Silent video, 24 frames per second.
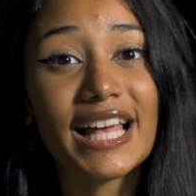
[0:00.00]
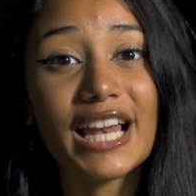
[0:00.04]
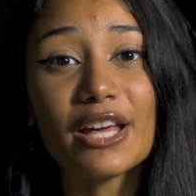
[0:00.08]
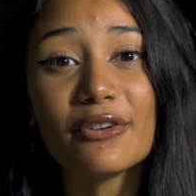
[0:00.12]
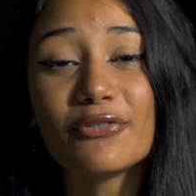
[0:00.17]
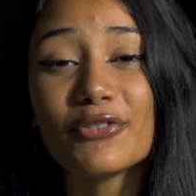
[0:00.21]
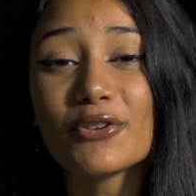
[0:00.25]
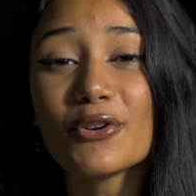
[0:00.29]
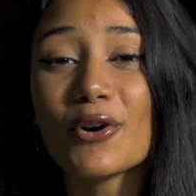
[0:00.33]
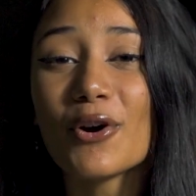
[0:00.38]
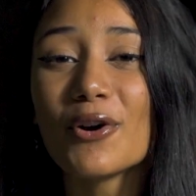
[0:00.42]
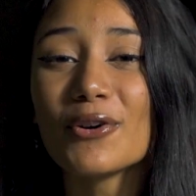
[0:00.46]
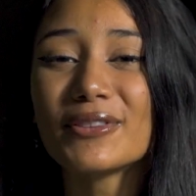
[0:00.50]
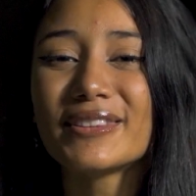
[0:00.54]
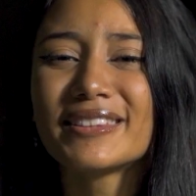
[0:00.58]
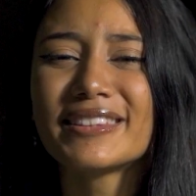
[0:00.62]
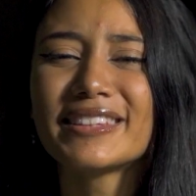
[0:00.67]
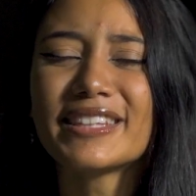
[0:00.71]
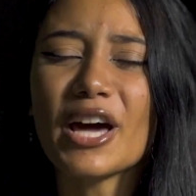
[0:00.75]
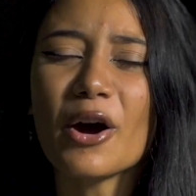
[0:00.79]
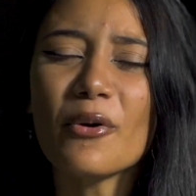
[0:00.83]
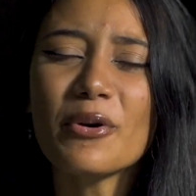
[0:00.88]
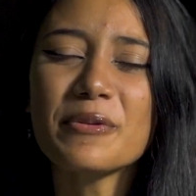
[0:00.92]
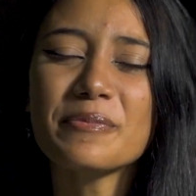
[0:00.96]
ela ficou
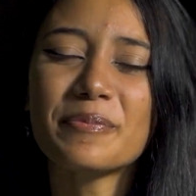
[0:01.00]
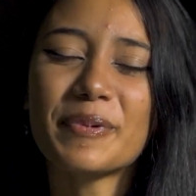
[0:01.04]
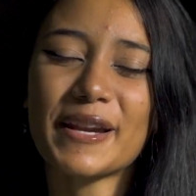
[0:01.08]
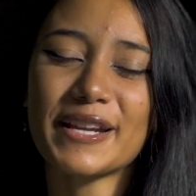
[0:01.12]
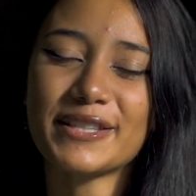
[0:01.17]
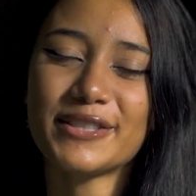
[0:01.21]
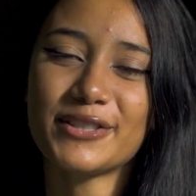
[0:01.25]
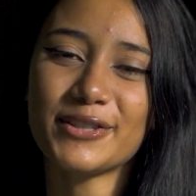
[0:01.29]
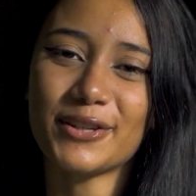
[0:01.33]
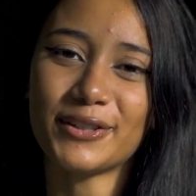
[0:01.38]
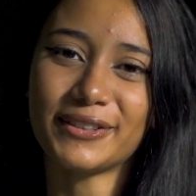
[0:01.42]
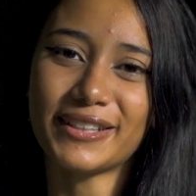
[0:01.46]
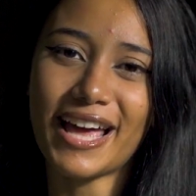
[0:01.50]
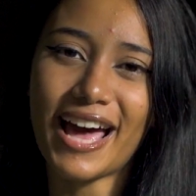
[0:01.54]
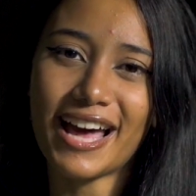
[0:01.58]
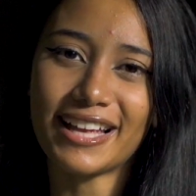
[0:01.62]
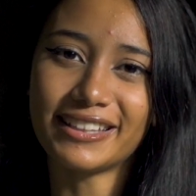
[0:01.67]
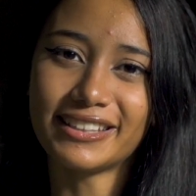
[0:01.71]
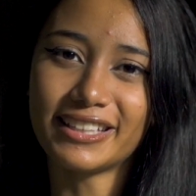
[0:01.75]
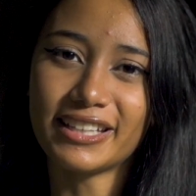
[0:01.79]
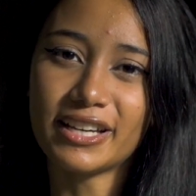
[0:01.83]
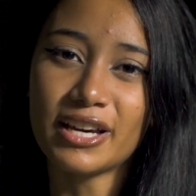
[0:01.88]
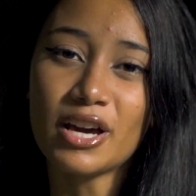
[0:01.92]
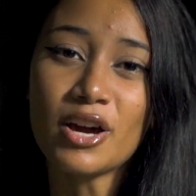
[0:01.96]
tão
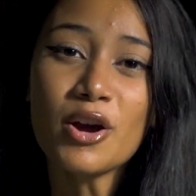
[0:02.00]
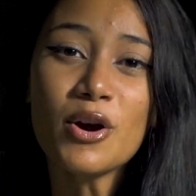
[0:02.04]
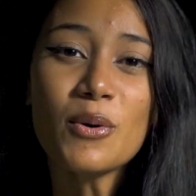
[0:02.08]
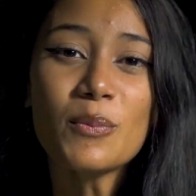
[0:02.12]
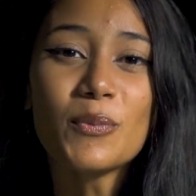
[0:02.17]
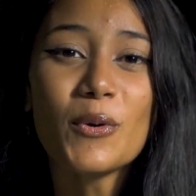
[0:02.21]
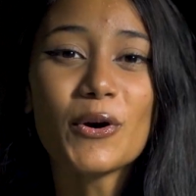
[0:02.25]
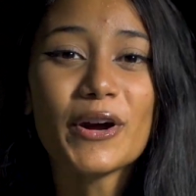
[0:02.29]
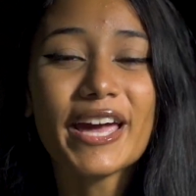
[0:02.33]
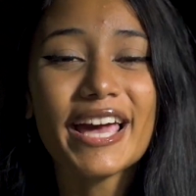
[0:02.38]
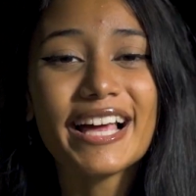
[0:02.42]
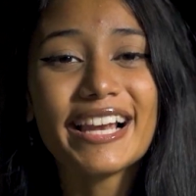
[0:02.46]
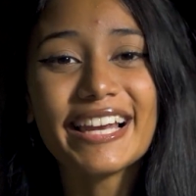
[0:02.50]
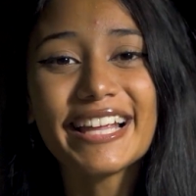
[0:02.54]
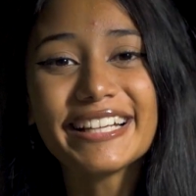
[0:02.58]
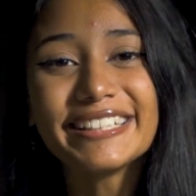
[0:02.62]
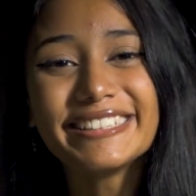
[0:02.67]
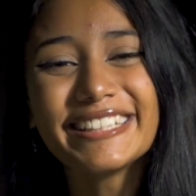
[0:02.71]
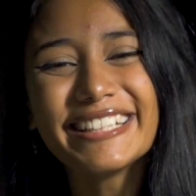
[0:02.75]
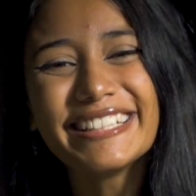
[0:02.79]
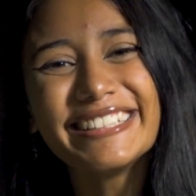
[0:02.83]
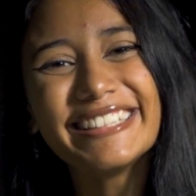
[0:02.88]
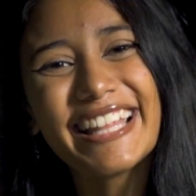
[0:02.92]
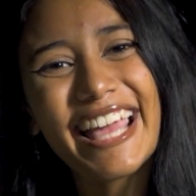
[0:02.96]
impressionada porque, além
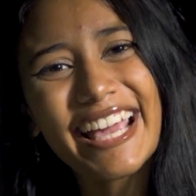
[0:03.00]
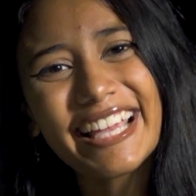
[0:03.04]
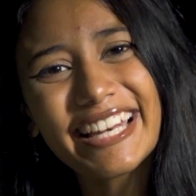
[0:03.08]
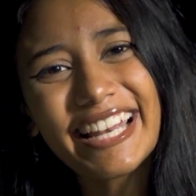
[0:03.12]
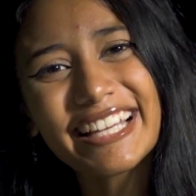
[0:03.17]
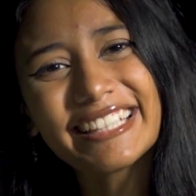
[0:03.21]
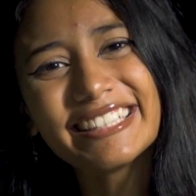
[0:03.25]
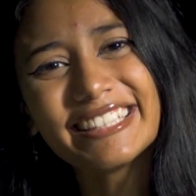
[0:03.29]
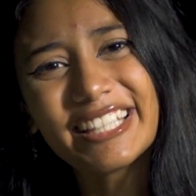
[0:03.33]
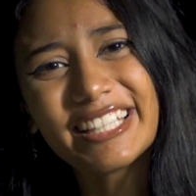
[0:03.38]
de negra